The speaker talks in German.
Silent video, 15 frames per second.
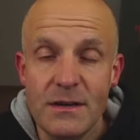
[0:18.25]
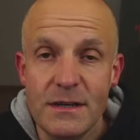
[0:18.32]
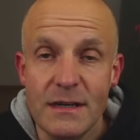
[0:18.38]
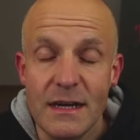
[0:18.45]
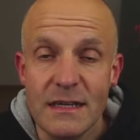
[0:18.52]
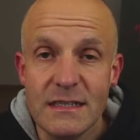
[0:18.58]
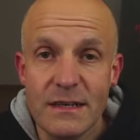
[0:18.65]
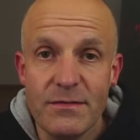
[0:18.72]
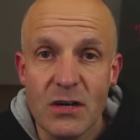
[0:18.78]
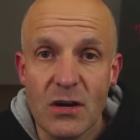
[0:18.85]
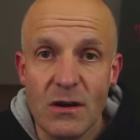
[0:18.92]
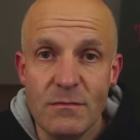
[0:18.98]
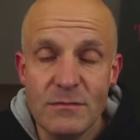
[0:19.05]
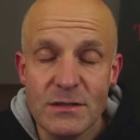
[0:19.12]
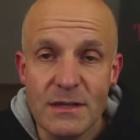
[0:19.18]
Leute, herzlich
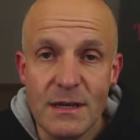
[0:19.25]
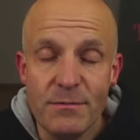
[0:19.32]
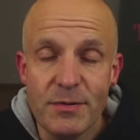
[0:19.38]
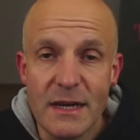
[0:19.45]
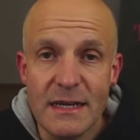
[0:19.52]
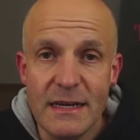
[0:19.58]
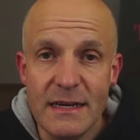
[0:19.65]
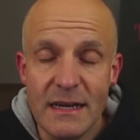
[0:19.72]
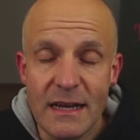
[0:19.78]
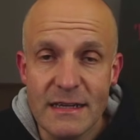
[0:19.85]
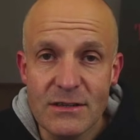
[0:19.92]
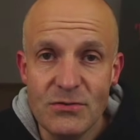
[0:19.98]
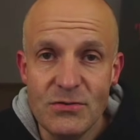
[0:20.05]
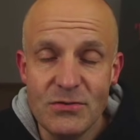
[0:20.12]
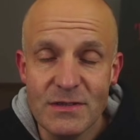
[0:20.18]
willkommen zu den Breaking
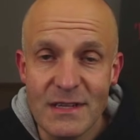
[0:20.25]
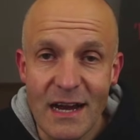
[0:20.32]
Electro News,